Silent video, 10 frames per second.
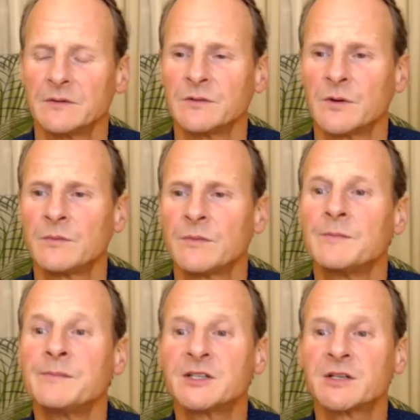Non,
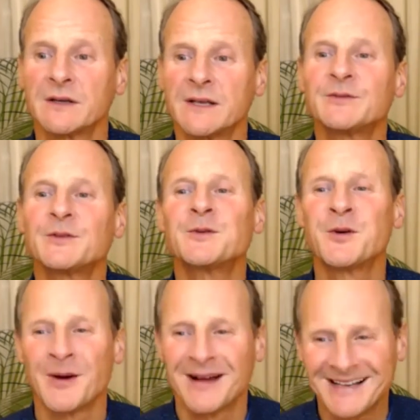mais je rêve ou
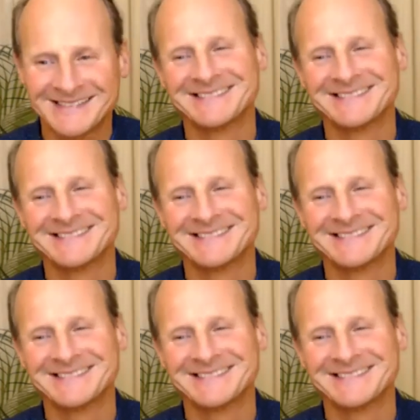quoi